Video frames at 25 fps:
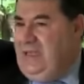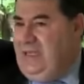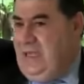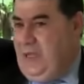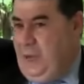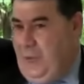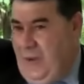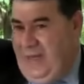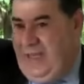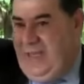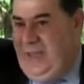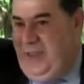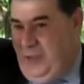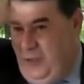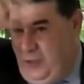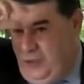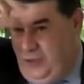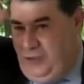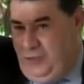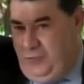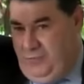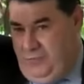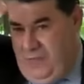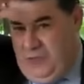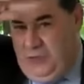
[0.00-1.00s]
igual que
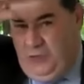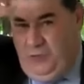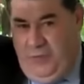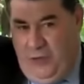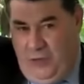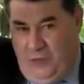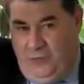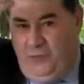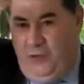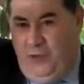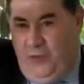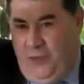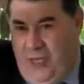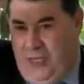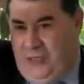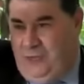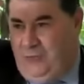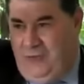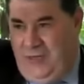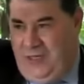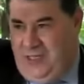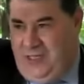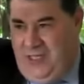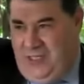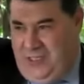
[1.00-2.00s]
Dios, más o menos estoy
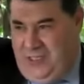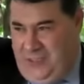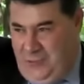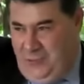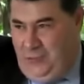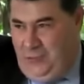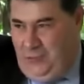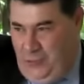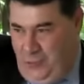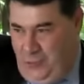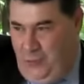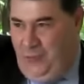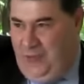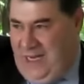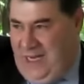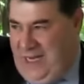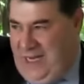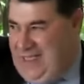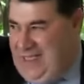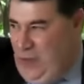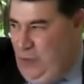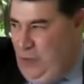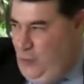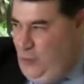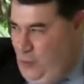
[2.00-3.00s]
cierto que existe, estoy seguro que el
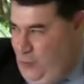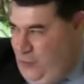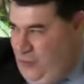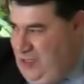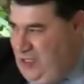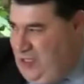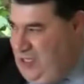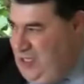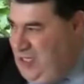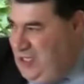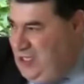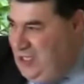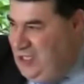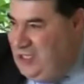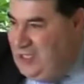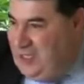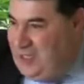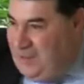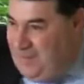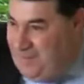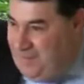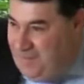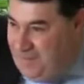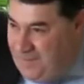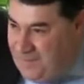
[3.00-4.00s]
Estado no existe.
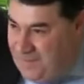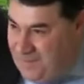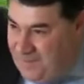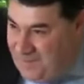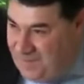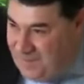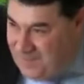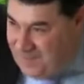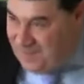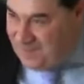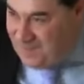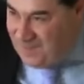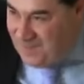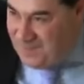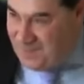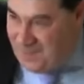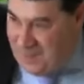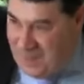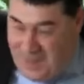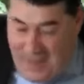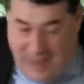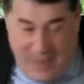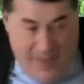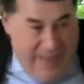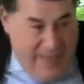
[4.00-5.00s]

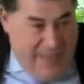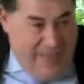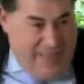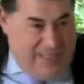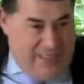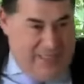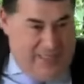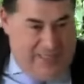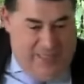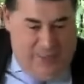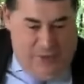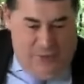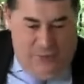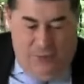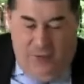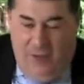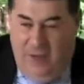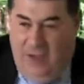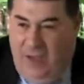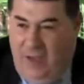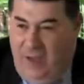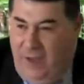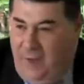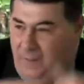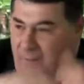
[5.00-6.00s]
¿En qué sentido?
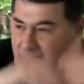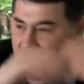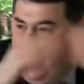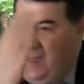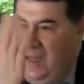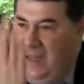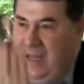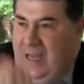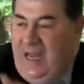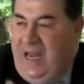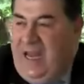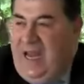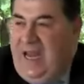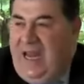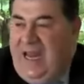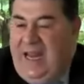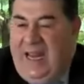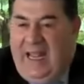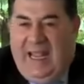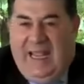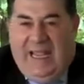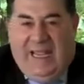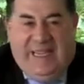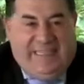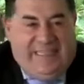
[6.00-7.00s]

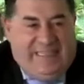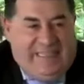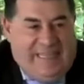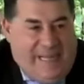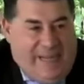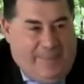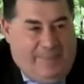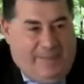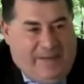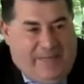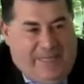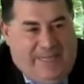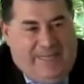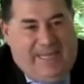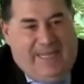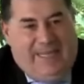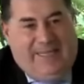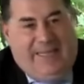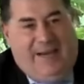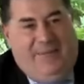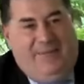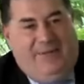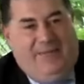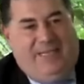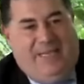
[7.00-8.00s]
Que se representa a
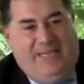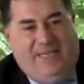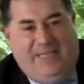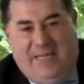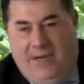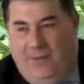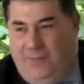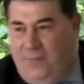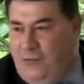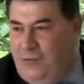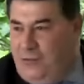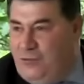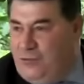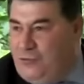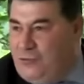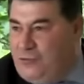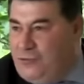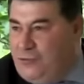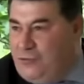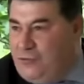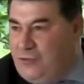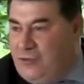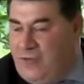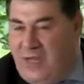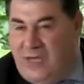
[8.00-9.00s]
través de
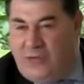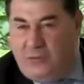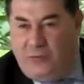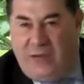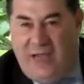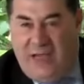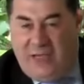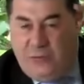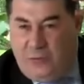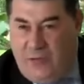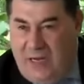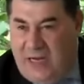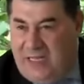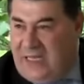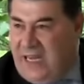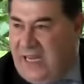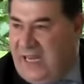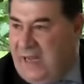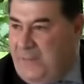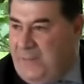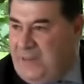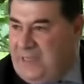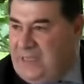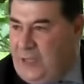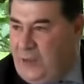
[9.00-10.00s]
símbolos es una,
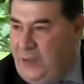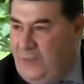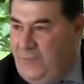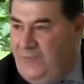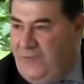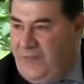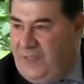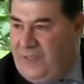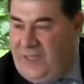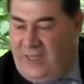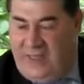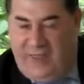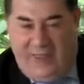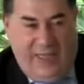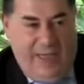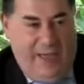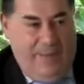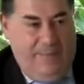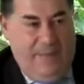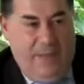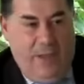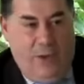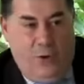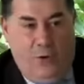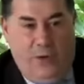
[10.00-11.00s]
representación
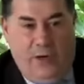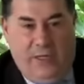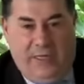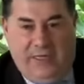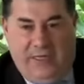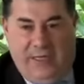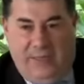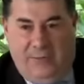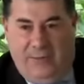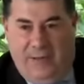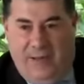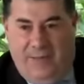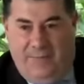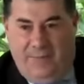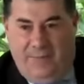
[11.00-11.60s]
ficticia colectiva.